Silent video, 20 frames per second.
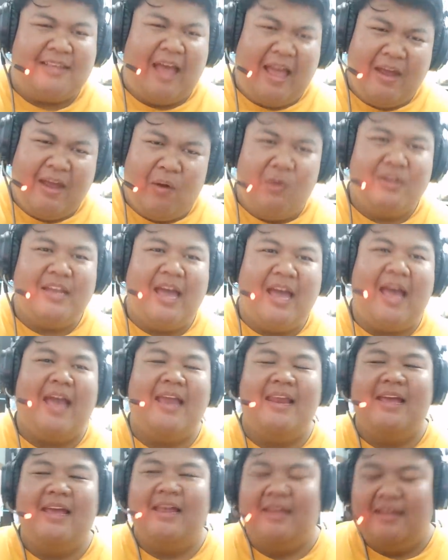ตายโคตรง่า
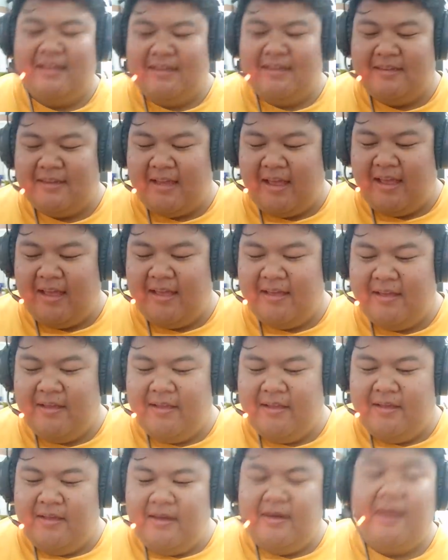ยเลยนะ
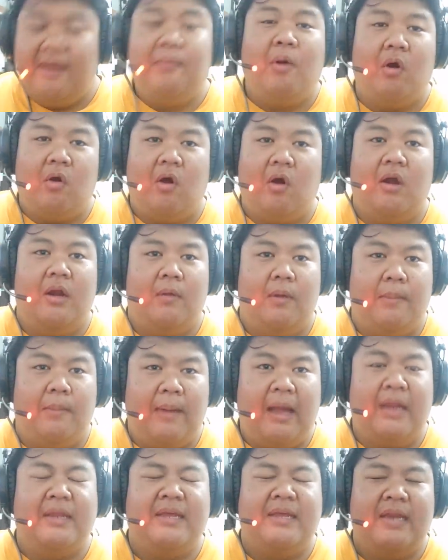แล้วบอกก่อนแล้วว่า
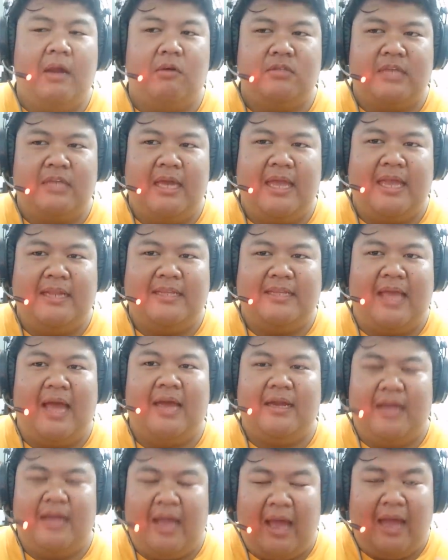ภาคนี้เราจะเห็น
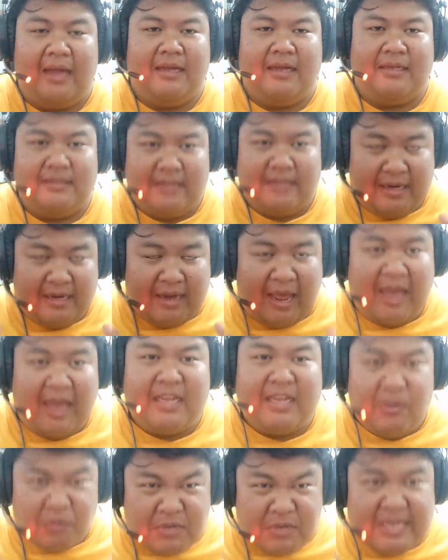ทักหักเห็นฮั
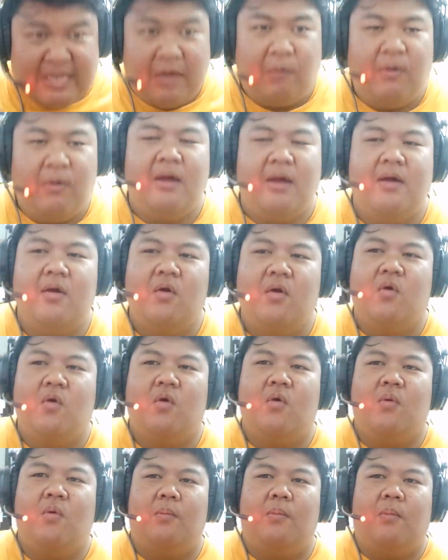กเขียวๆอ่ะ
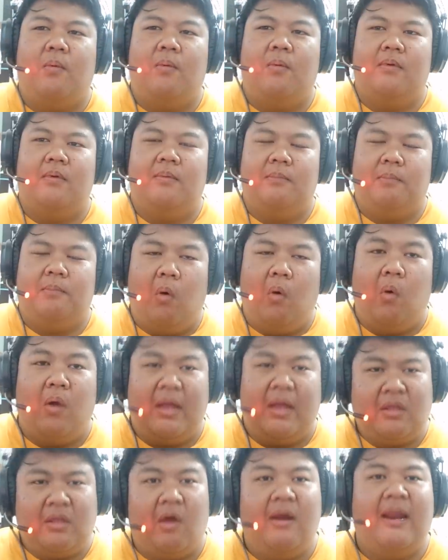โผล่
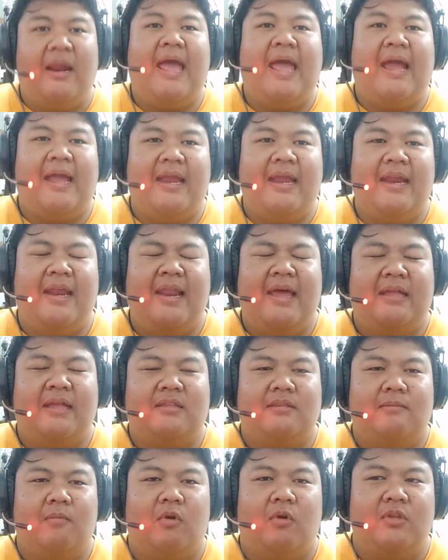แค่ตอนแรกแค่นั้นแหละ
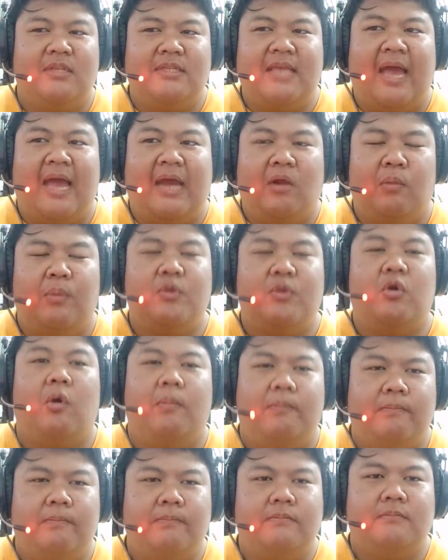บนยานอพย
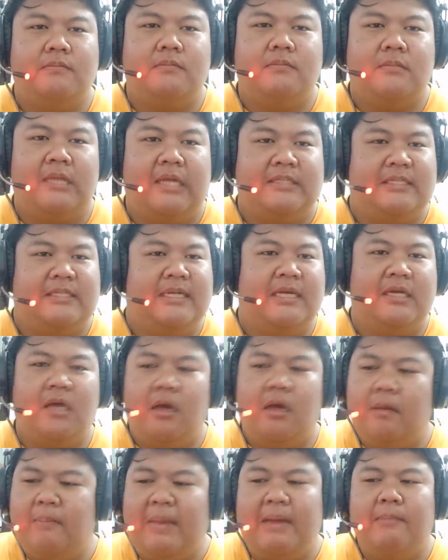พหลังจากนั้น
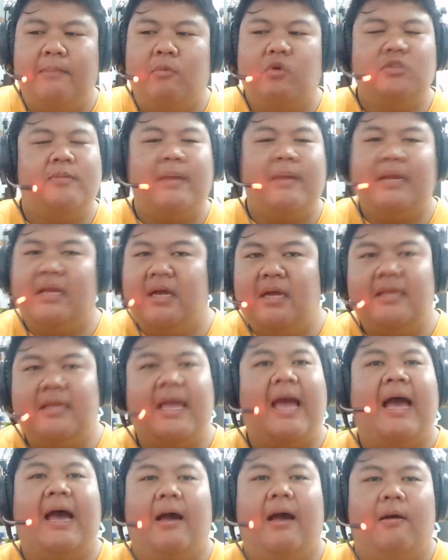ก็เป็นบูสแบนเนอร์
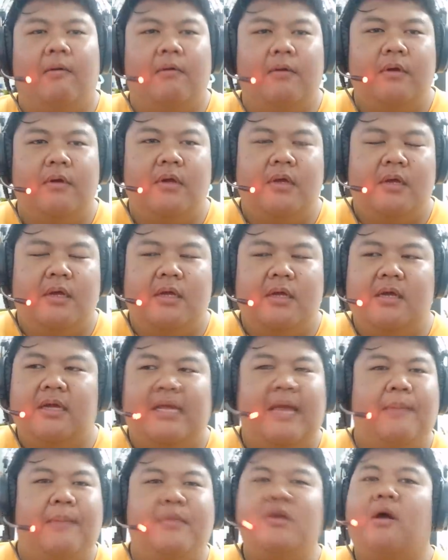ยาวคือ
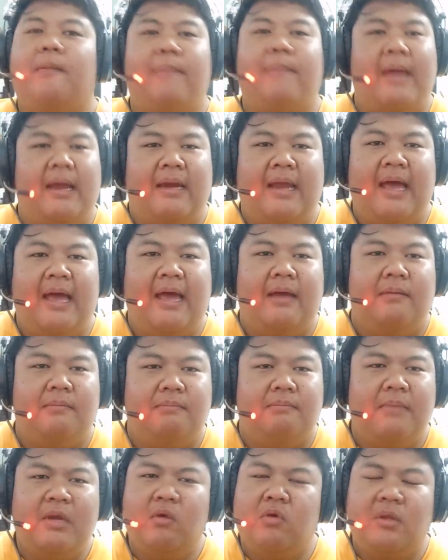แกไม่ยอมแปลงร่าง
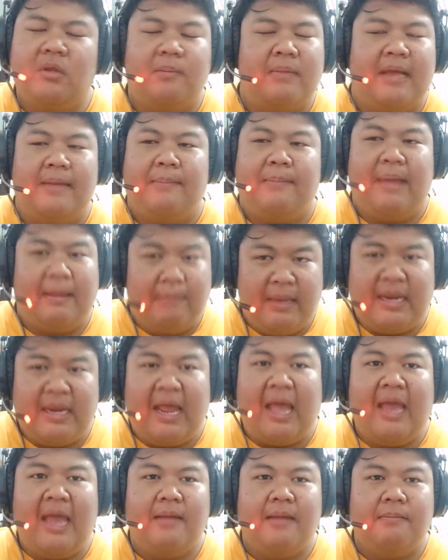ไม่รู้ทำไมแปลงไม่
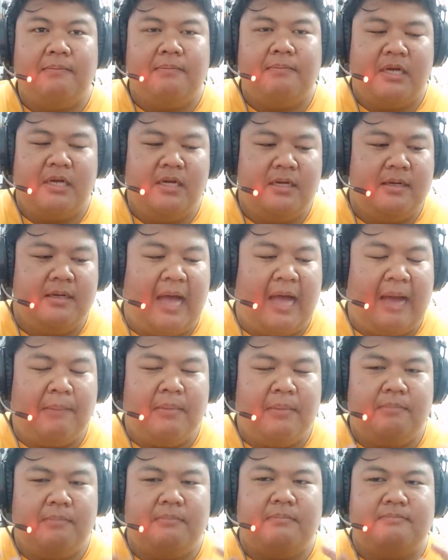ได้นะคือฮัก
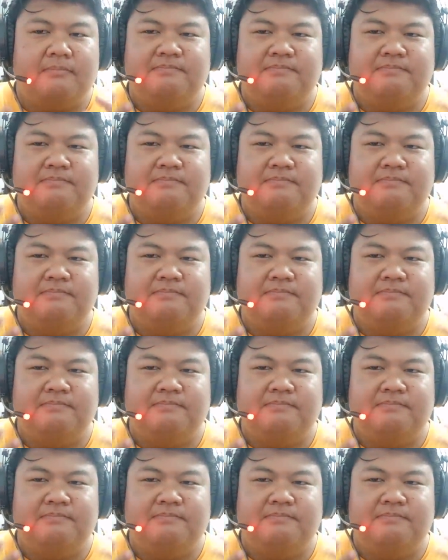มัน